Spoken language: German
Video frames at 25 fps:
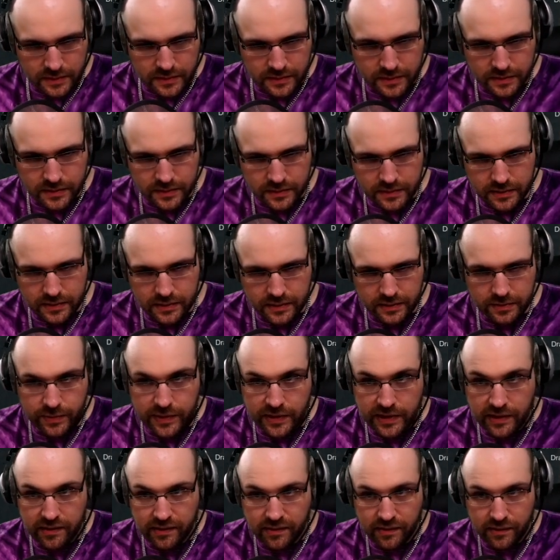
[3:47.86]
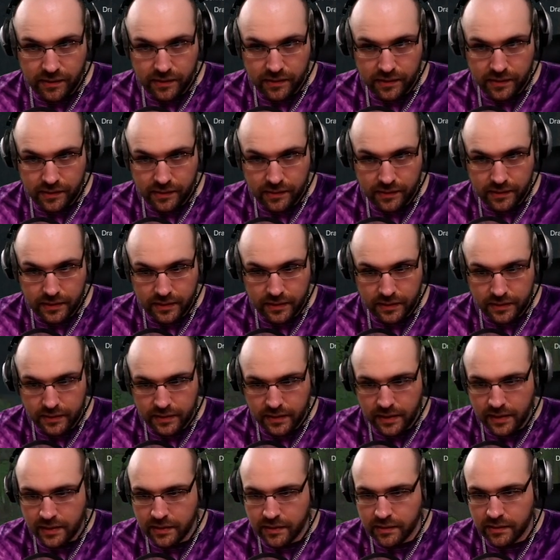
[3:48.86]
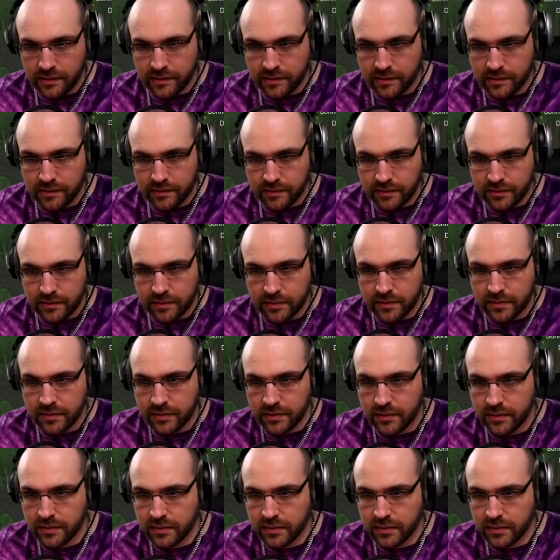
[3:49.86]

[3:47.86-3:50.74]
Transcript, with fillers: Äh, Medizin 10, Anderson.